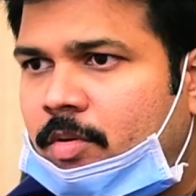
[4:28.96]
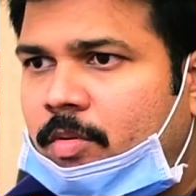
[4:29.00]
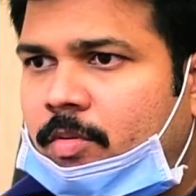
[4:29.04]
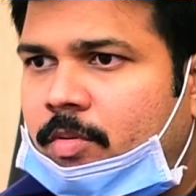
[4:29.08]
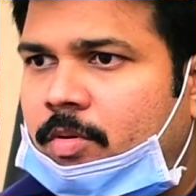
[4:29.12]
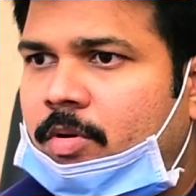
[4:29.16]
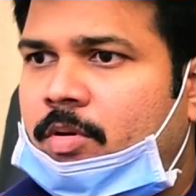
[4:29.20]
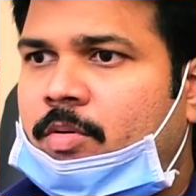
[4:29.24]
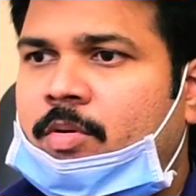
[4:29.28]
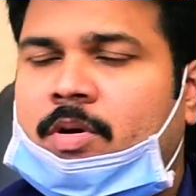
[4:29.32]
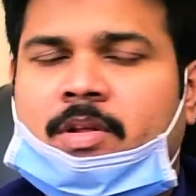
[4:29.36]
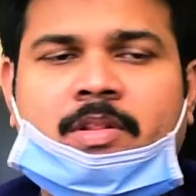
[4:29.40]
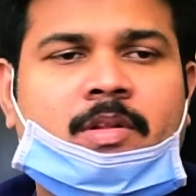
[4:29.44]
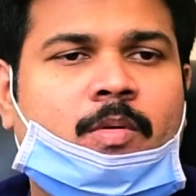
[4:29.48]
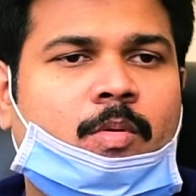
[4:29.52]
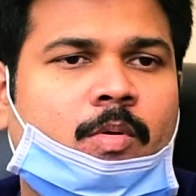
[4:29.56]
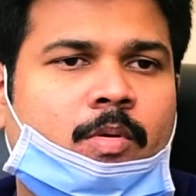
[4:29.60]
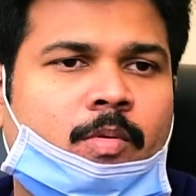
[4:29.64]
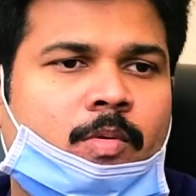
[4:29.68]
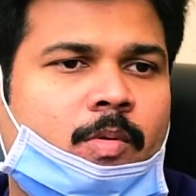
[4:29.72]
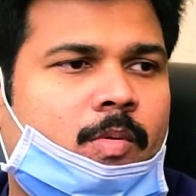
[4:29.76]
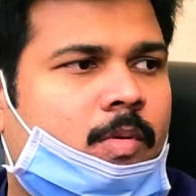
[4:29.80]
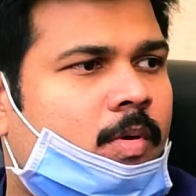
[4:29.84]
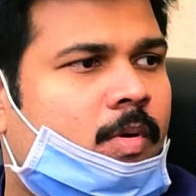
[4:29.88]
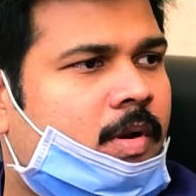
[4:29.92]
ஒரு குழந்தை
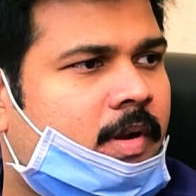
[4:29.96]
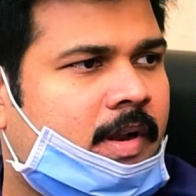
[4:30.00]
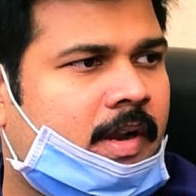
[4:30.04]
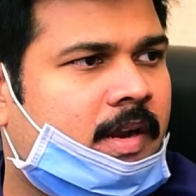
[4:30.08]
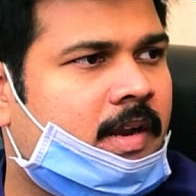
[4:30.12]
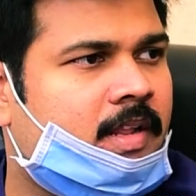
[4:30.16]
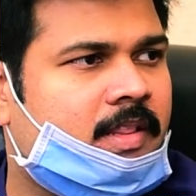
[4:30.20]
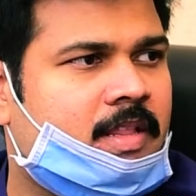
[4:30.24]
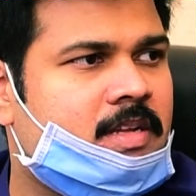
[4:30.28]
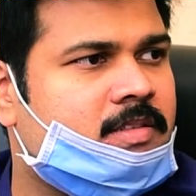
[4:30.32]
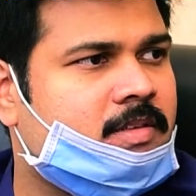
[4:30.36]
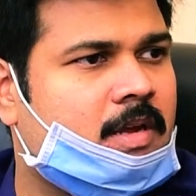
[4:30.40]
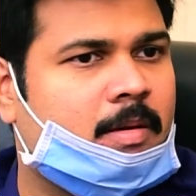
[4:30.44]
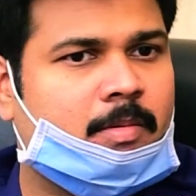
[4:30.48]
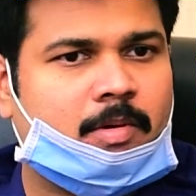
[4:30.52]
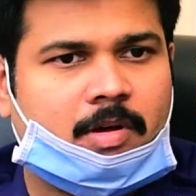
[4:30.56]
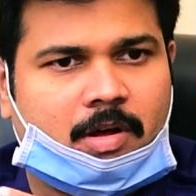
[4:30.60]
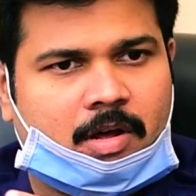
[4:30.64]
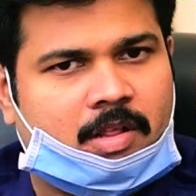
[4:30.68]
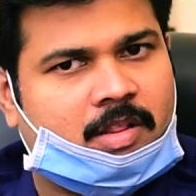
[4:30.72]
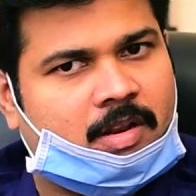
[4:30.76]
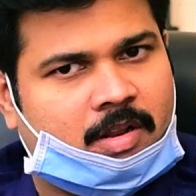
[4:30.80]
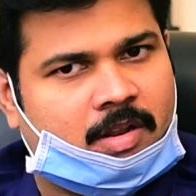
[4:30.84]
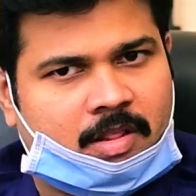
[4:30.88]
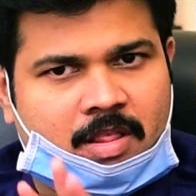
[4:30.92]
ஒரு ஒரு இட்லி தான்
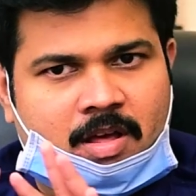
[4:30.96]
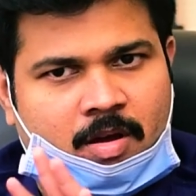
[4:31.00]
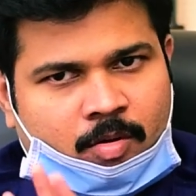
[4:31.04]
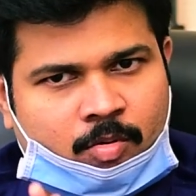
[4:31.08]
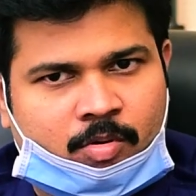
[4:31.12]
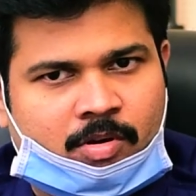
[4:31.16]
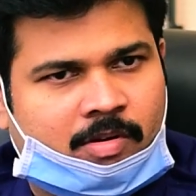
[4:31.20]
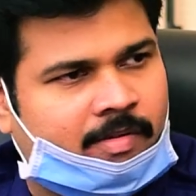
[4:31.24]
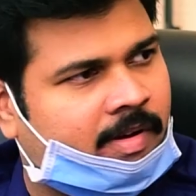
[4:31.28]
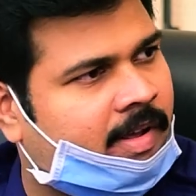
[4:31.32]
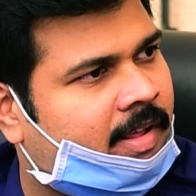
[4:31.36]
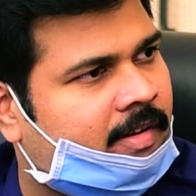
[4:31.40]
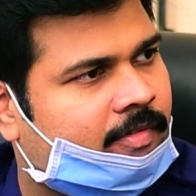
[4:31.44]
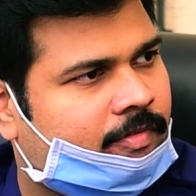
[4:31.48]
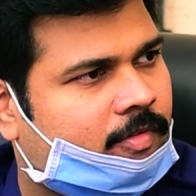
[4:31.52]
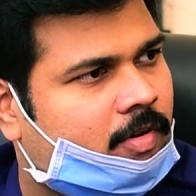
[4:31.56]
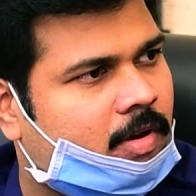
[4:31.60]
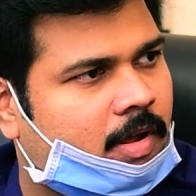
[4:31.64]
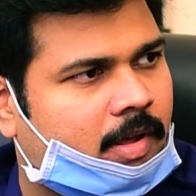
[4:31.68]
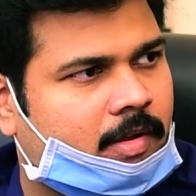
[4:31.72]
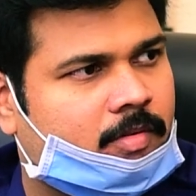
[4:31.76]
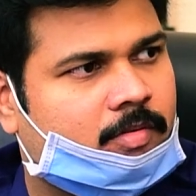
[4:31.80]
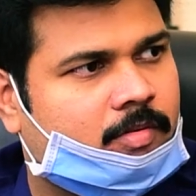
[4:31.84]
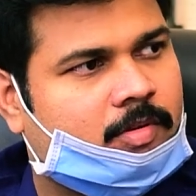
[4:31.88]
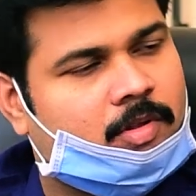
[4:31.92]
சாப்பிடும் அதில் தான் அவங்க வயிறு
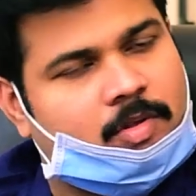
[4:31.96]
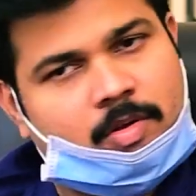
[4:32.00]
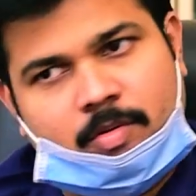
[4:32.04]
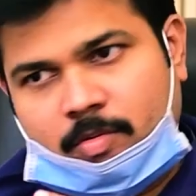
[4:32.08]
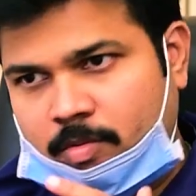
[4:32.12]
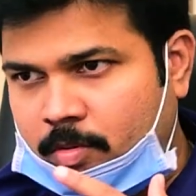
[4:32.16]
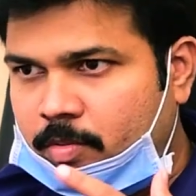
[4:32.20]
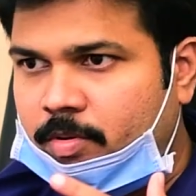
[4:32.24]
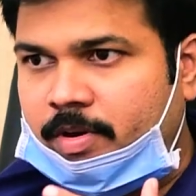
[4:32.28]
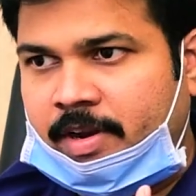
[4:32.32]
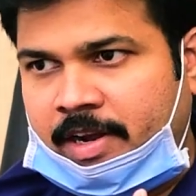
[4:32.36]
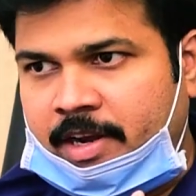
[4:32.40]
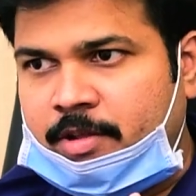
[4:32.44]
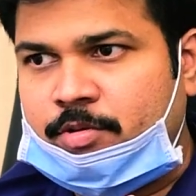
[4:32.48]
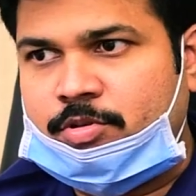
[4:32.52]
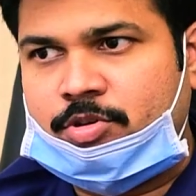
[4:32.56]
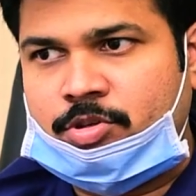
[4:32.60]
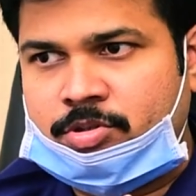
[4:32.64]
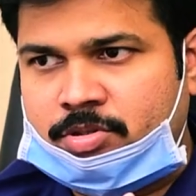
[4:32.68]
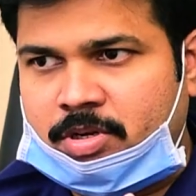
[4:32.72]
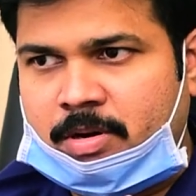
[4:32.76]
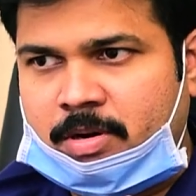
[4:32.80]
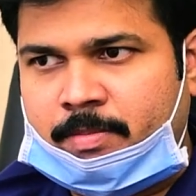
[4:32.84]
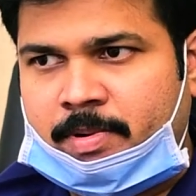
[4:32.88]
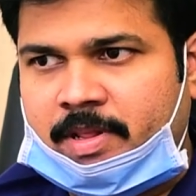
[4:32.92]
ஃபுல்லாகிடும் ஒவ்வொரு
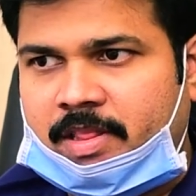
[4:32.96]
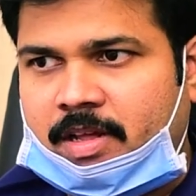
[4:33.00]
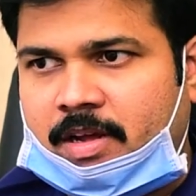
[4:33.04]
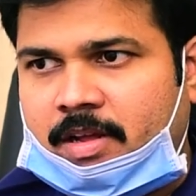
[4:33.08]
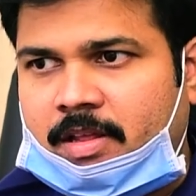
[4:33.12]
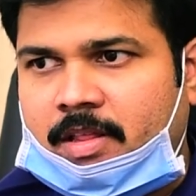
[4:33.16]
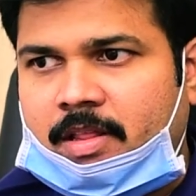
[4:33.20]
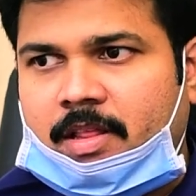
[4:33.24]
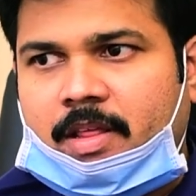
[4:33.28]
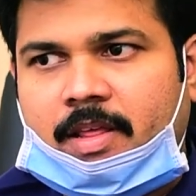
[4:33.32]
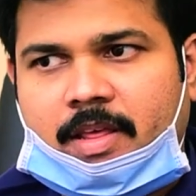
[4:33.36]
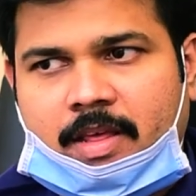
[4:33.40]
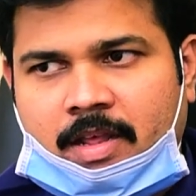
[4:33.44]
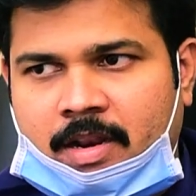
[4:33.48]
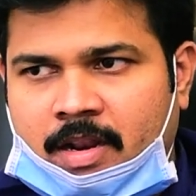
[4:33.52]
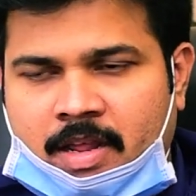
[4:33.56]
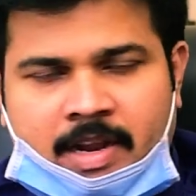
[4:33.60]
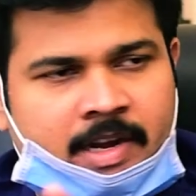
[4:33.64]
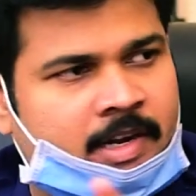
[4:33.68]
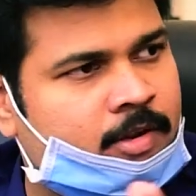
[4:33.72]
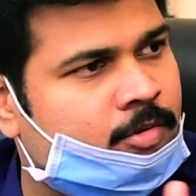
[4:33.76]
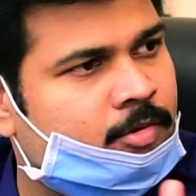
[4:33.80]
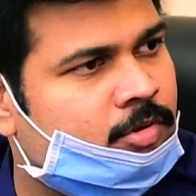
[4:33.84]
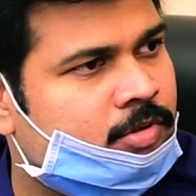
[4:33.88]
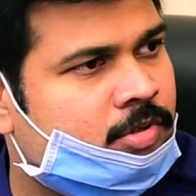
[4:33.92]
இண்டிவிஜுவல்ஸும் அப்படி தான் எல்லா
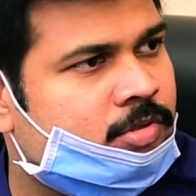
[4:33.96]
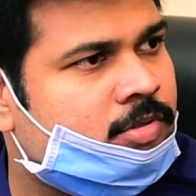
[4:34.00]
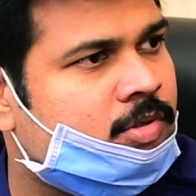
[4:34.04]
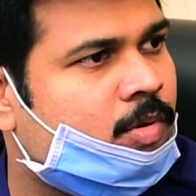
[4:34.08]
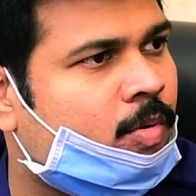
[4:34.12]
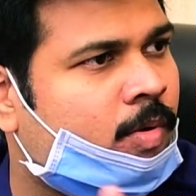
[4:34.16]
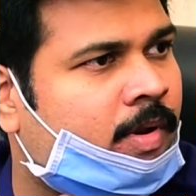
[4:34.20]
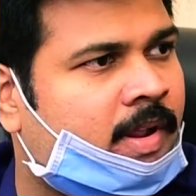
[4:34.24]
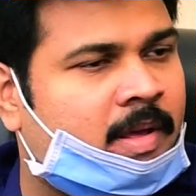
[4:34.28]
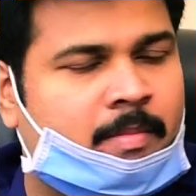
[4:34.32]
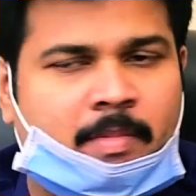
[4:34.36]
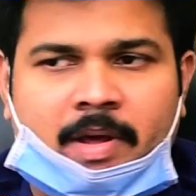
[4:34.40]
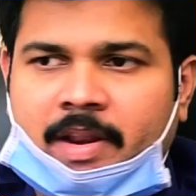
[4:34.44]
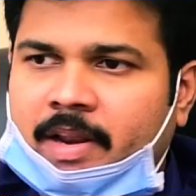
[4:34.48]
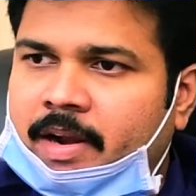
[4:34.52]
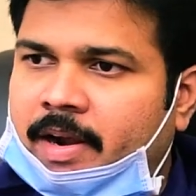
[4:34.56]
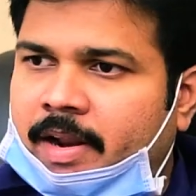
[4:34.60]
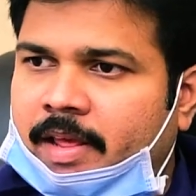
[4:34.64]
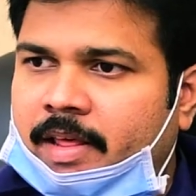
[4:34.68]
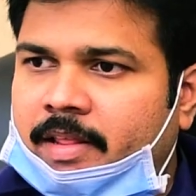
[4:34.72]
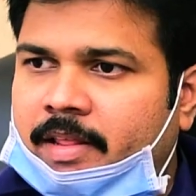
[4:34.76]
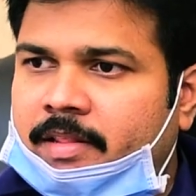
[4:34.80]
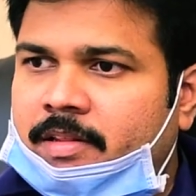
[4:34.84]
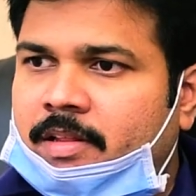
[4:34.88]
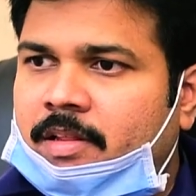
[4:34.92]
இண்டிவிஜுவல்ஸும் ஒரே மாதிரி
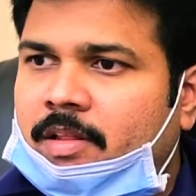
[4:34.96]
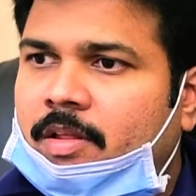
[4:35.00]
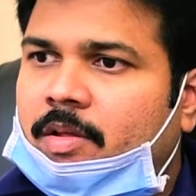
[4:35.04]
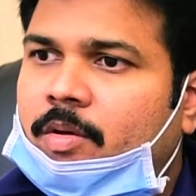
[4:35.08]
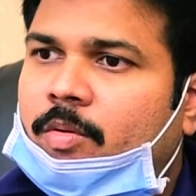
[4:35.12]
கிடையாது